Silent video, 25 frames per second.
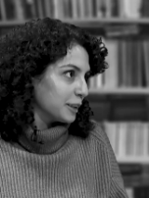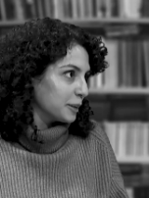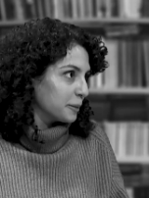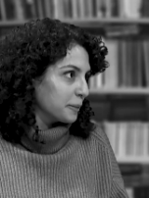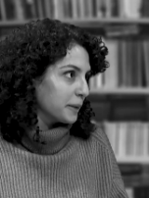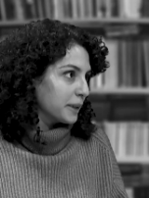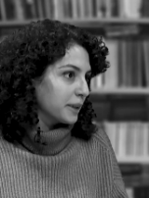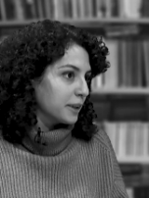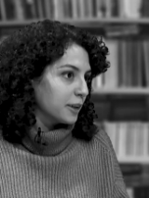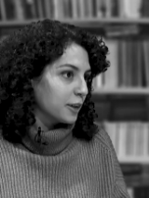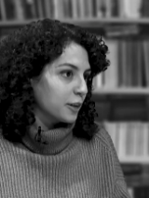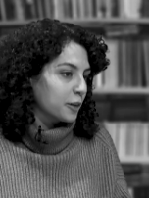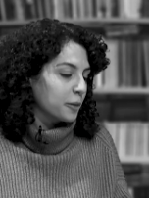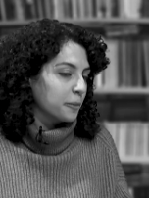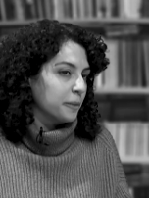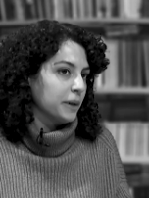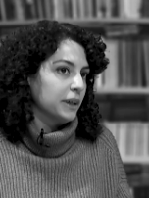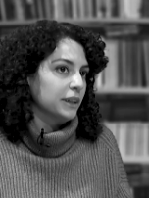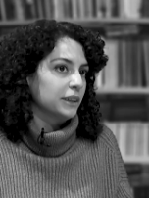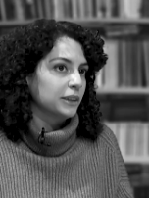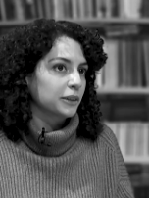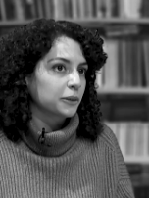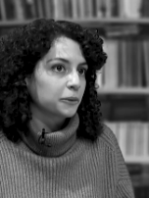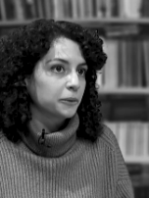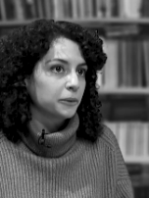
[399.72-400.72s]
rispetto al
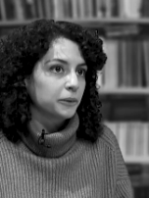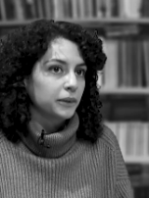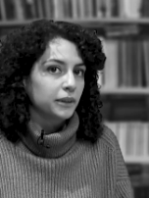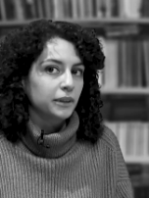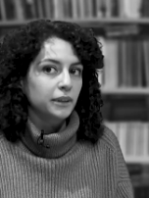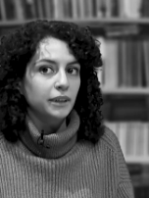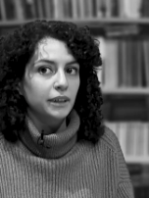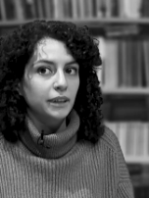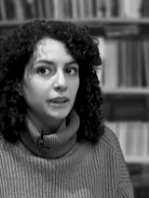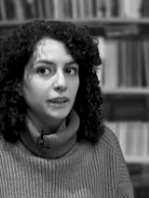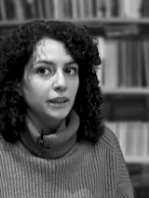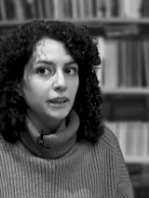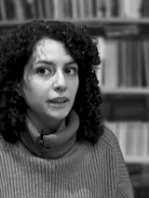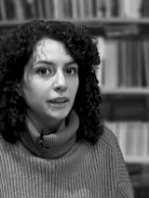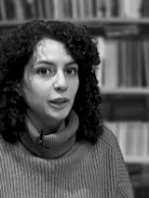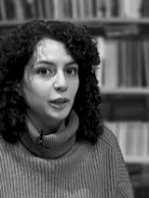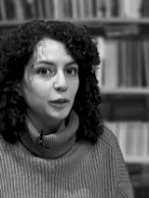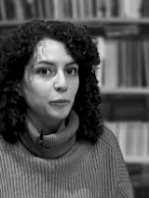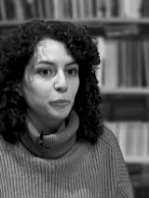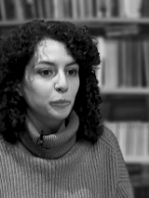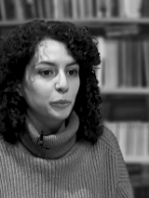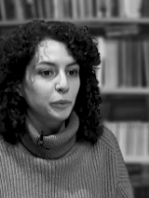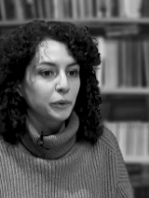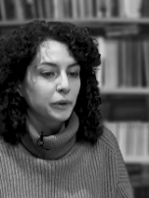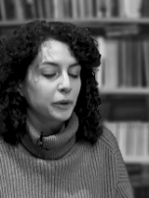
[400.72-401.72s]
romanzo,
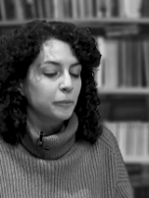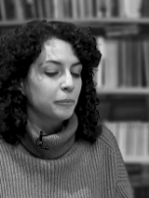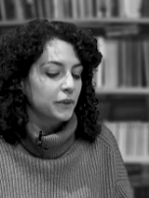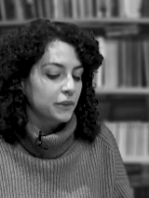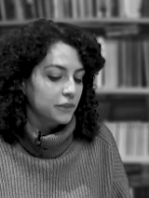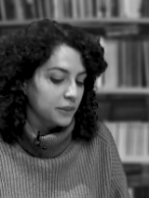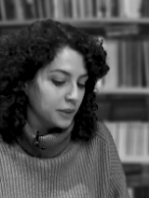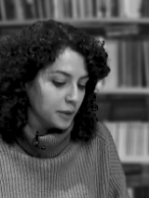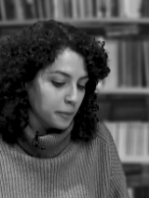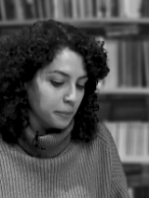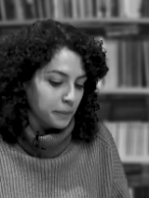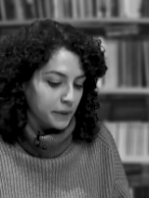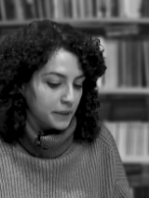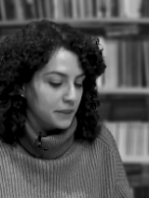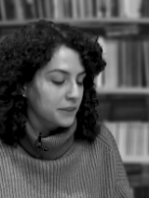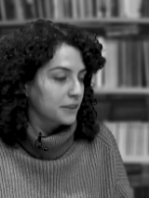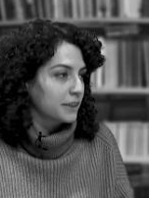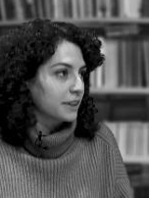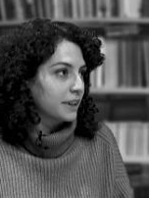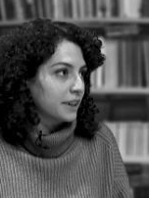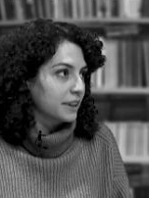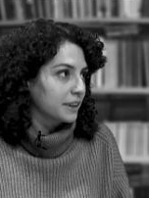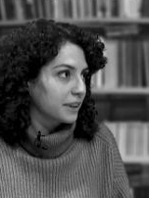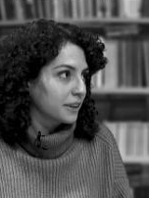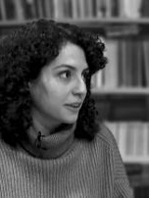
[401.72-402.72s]
quindi poi mi sono
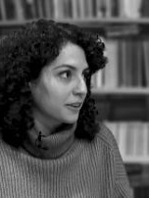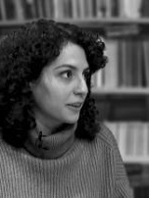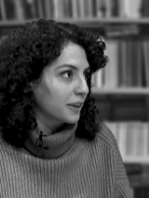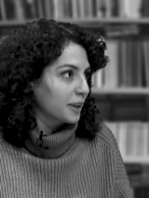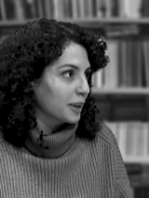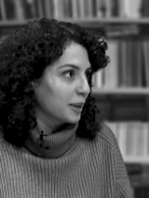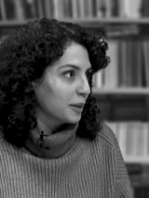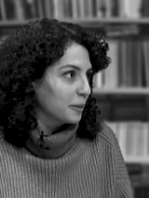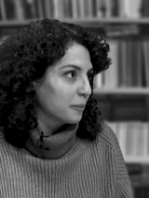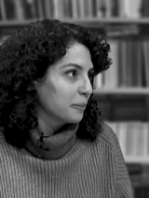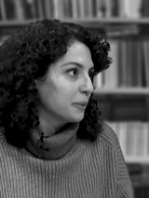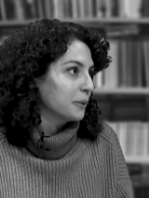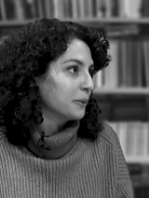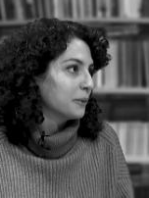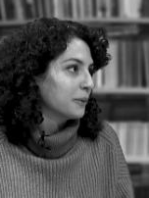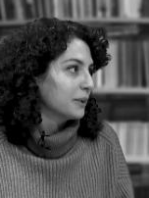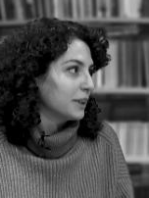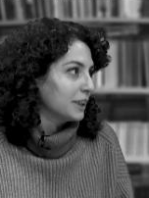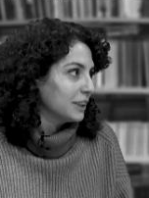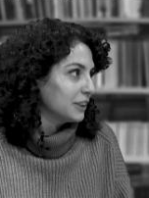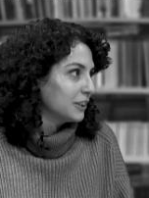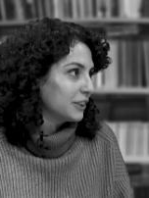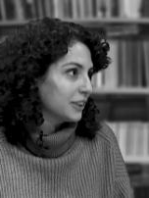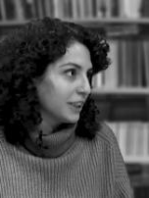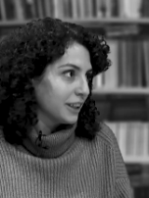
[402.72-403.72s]
appassionata ancora di più
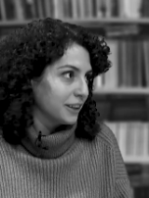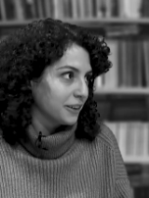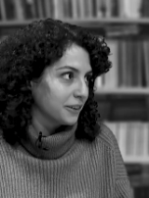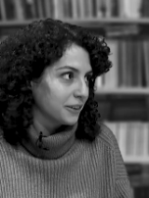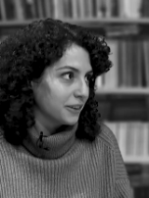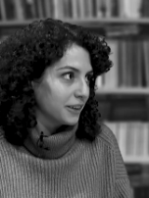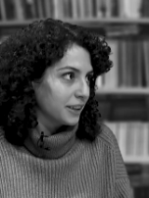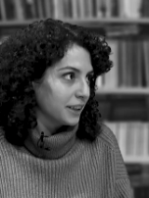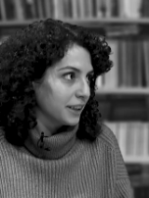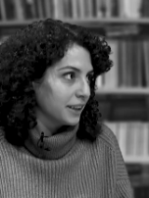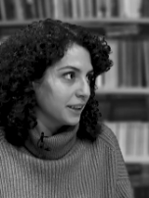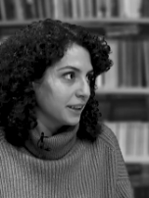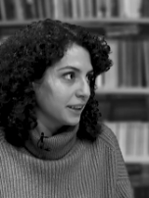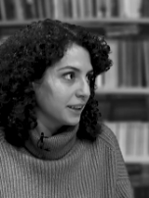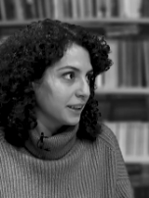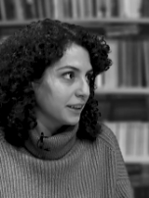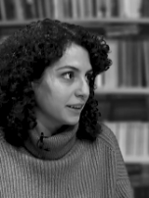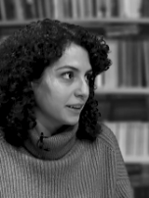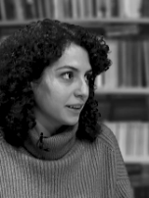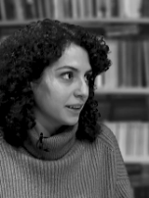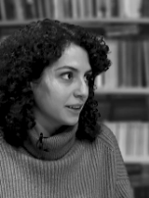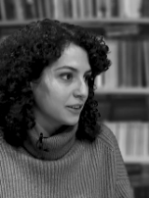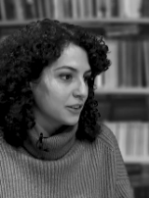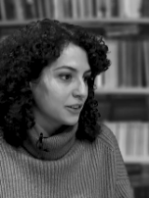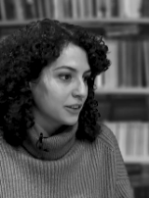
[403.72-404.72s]

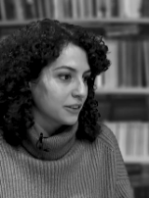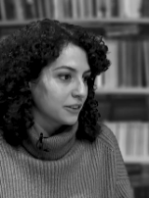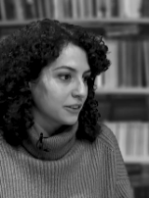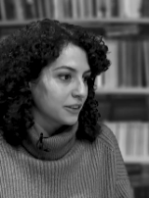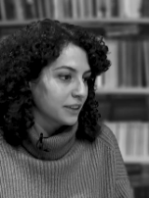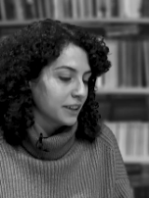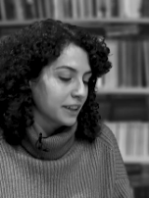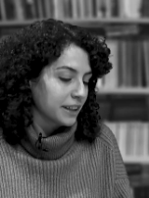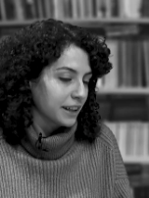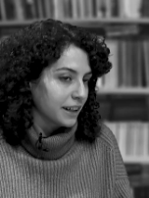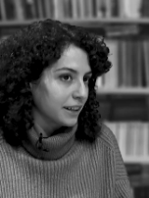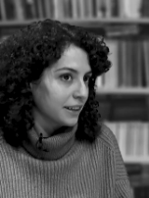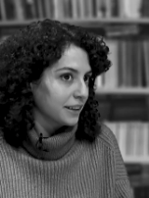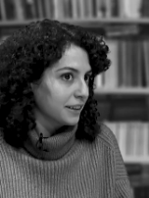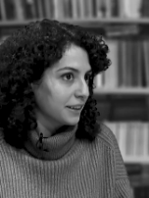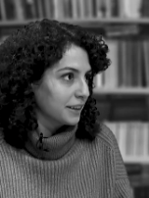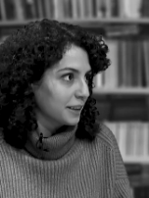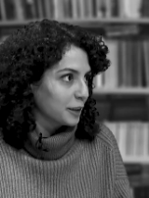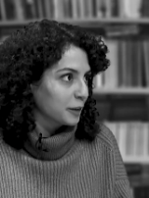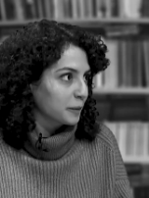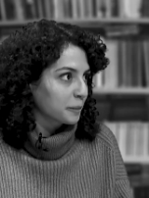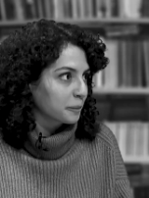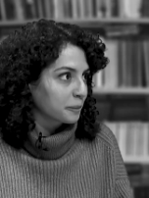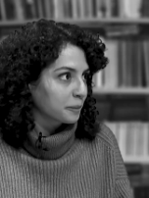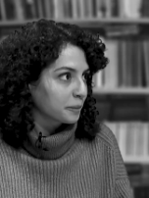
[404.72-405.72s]
leggendoli, leggendone tanti.